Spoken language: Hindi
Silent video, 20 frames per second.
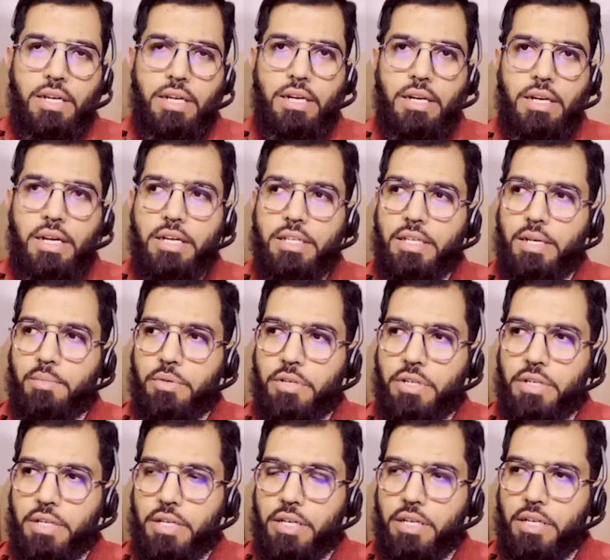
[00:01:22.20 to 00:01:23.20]
करना या
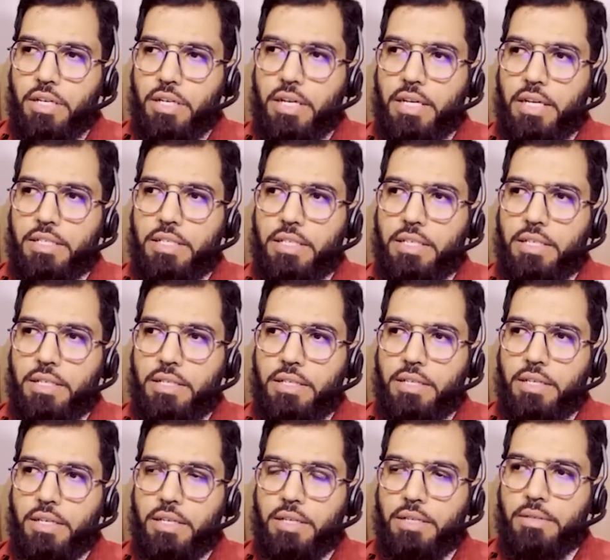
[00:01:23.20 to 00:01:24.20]
फिर इंडिया की
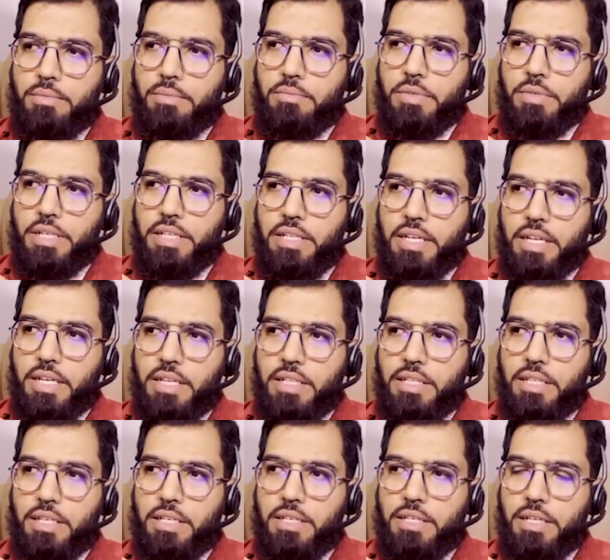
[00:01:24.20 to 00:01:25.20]
इंडिया के
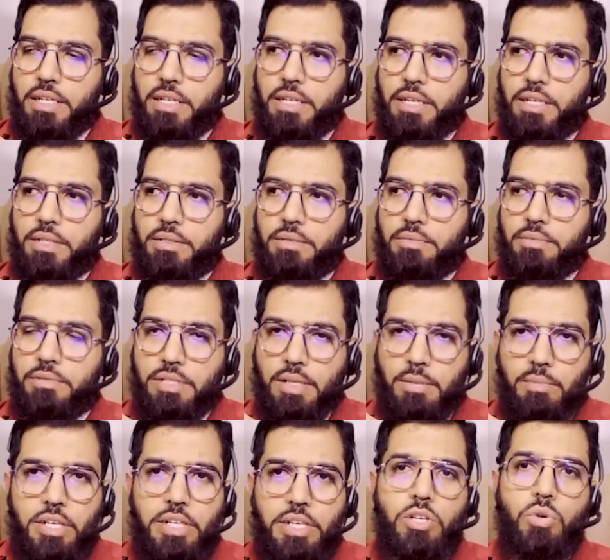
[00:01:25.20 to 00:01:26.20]
अंदर
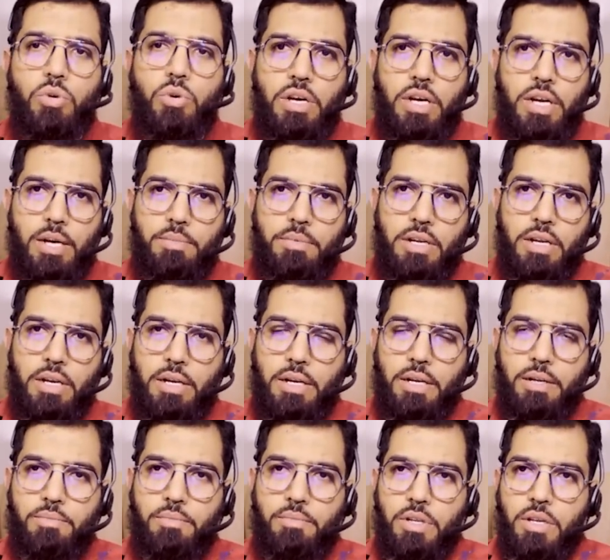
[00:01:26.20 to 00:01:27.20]
स्टेबिलिटी को ख़राब
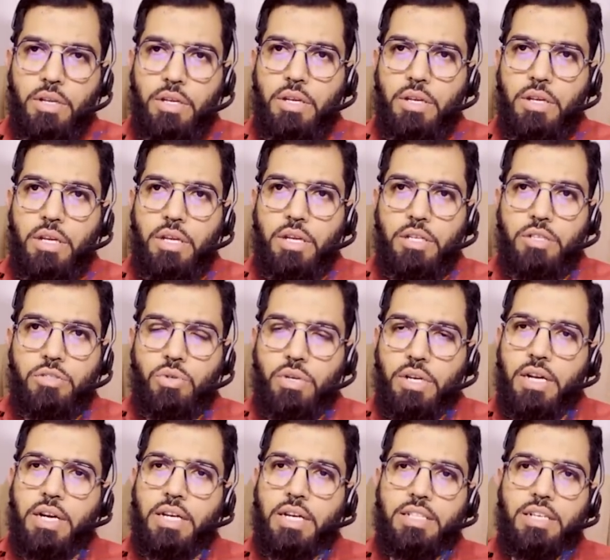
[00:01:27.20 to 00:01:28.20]
करना जो
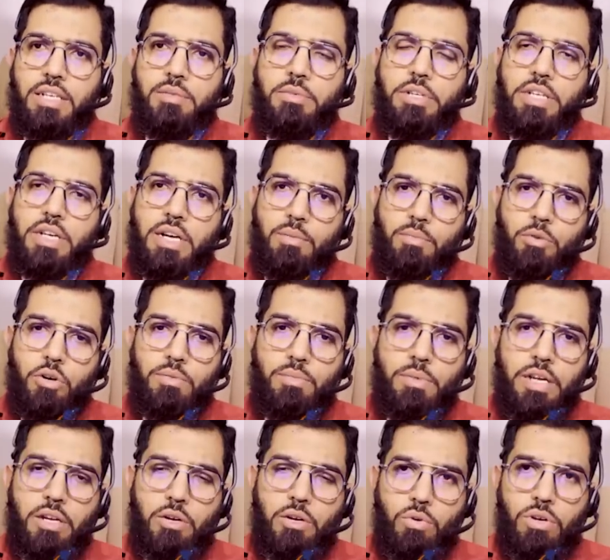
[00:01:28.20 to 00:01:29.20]
है कतरी मीडिया का बहुत
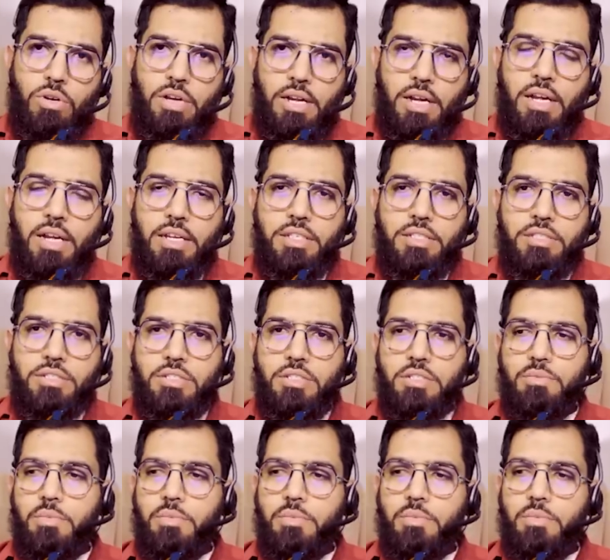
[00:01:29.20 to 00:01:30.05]
बड़ा रोल रहा है इस चीज़